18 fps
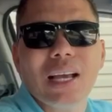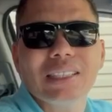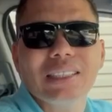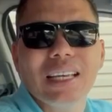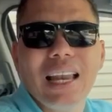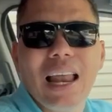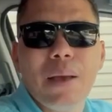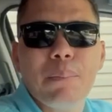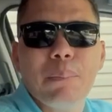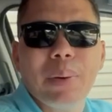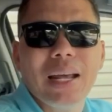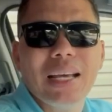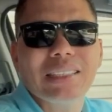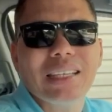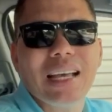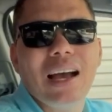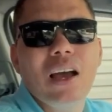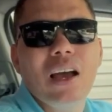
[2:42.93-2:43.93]
así la
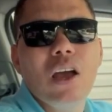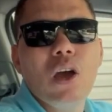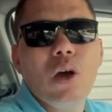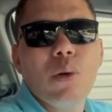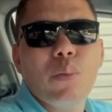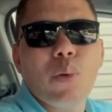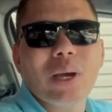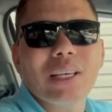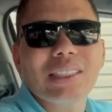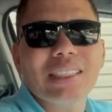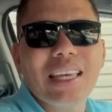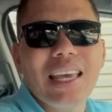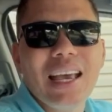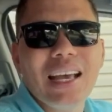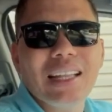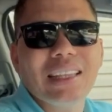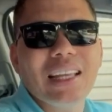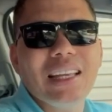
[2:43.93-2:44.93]
empresa pues
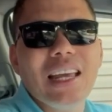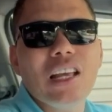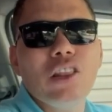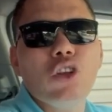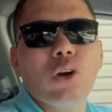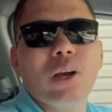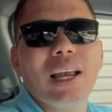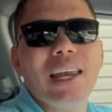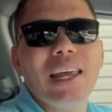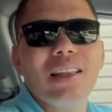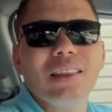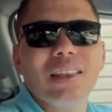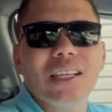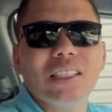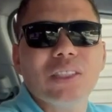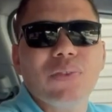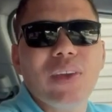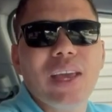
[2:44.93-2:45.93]
sigue teniendo
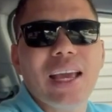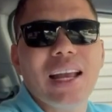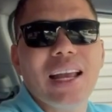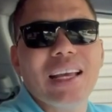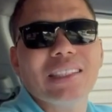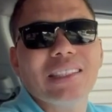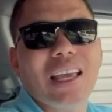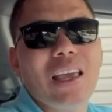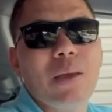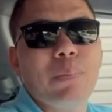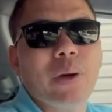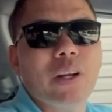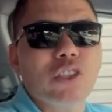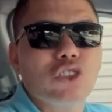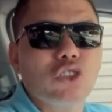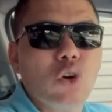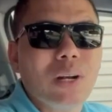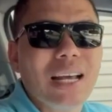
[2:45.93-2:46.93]
clientes fieles y
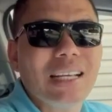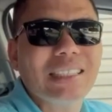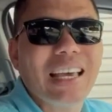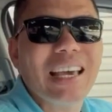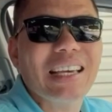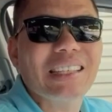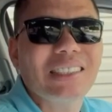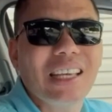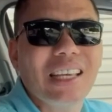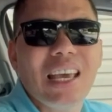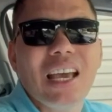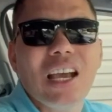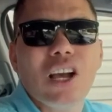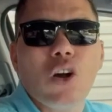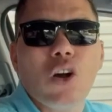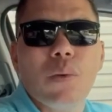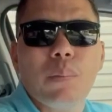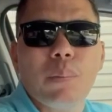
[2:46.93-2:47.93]
personas que
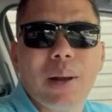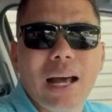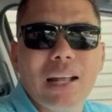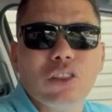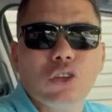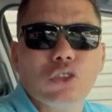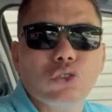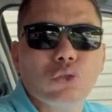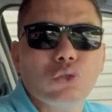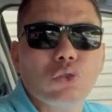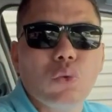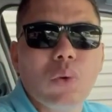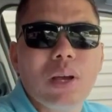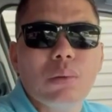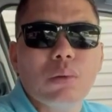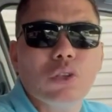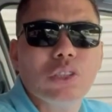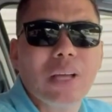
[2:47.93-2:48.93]
siguen comprando sus
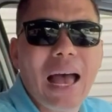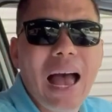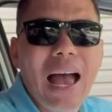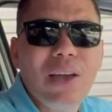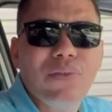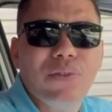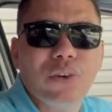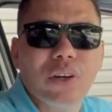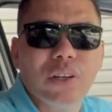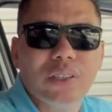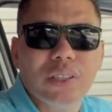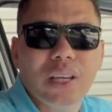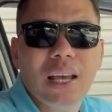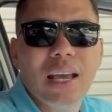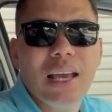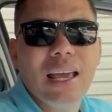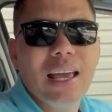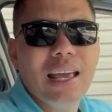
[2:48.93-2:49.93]
nuevos iPhones.
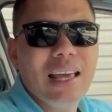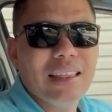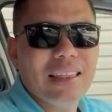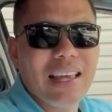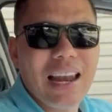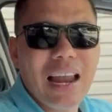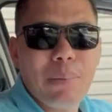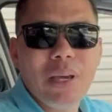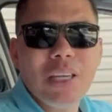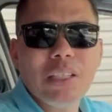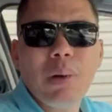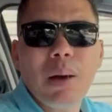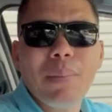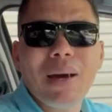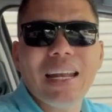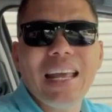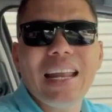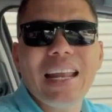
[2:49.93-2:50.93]
De la
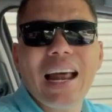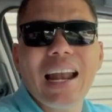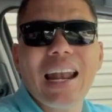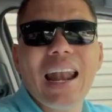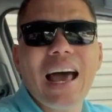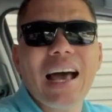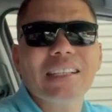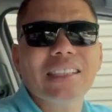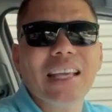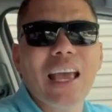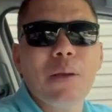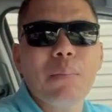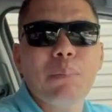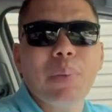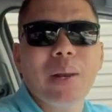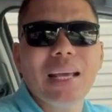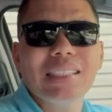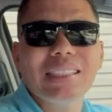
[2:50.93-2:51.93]
misma manera, las
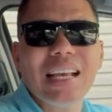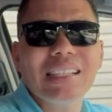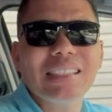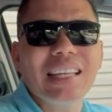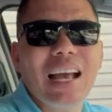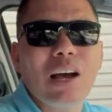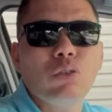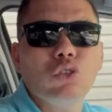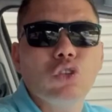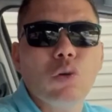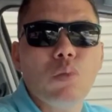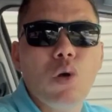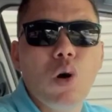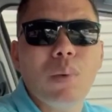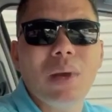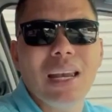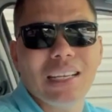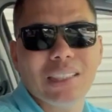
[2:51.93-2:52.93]
empresas de
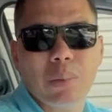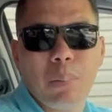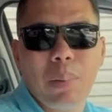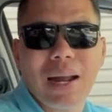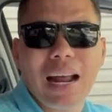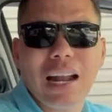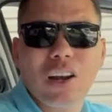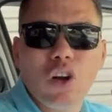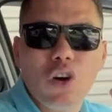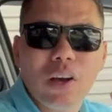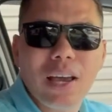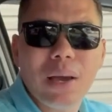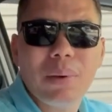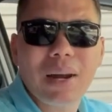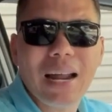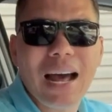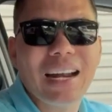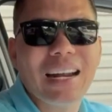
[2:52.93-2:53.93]
automóviles para no
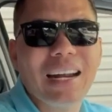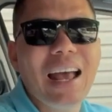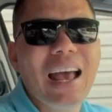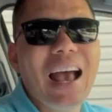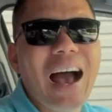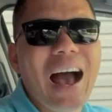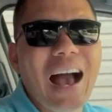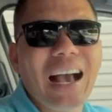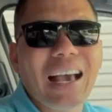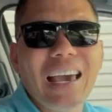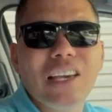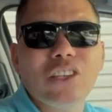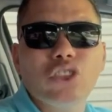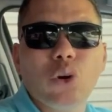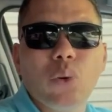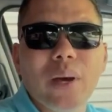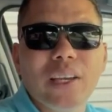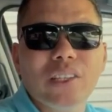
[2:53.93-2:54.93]
quebrar han
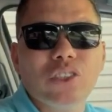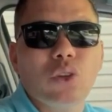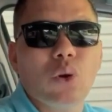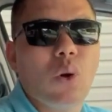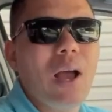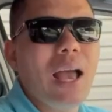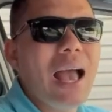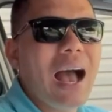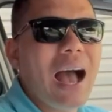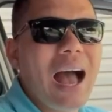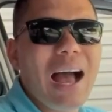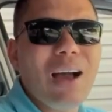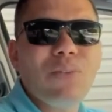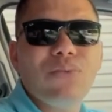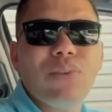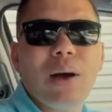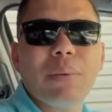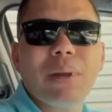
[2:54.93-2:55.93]
hecho esto.
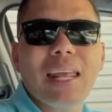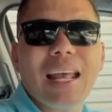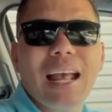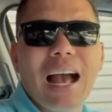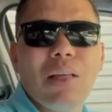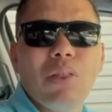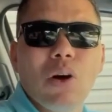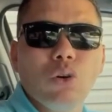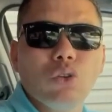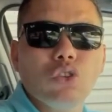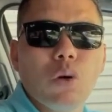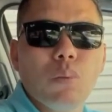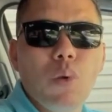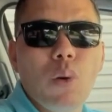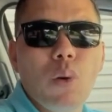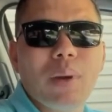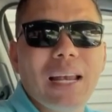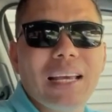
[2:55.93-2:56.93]
Han fabricado
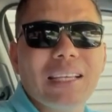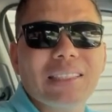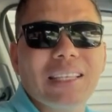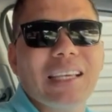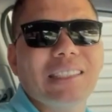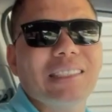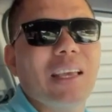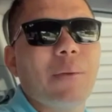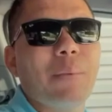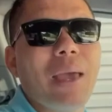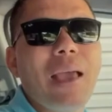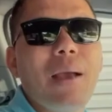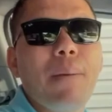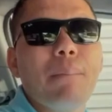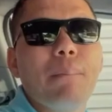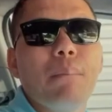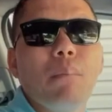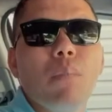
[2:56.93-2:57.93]
automóviles que se
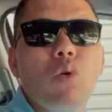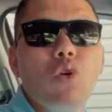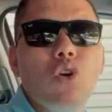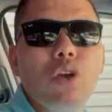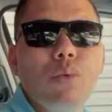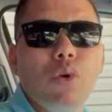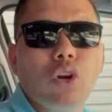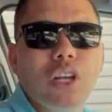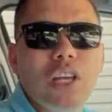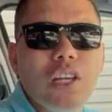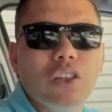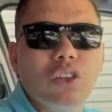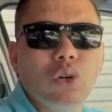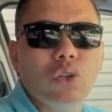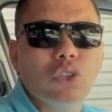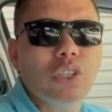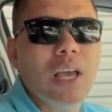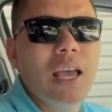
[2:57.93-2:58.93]
ven muy
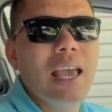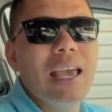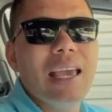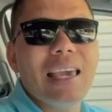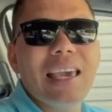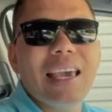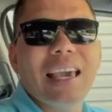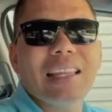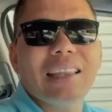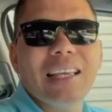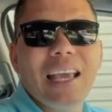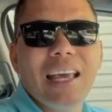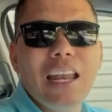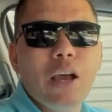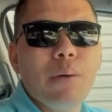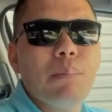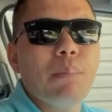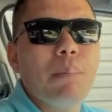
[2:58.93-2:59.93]
bonitos y que
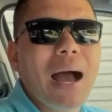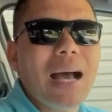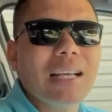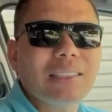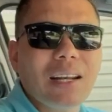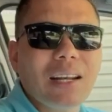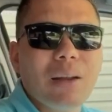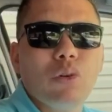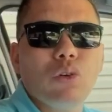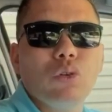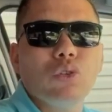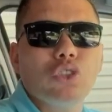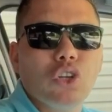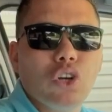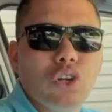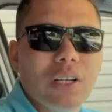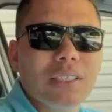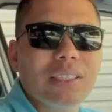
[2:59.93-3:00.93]
tienen más
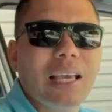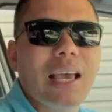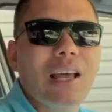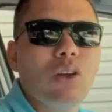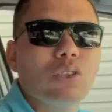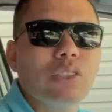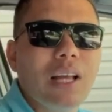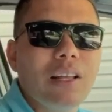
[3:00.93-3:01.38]
revoluciones que los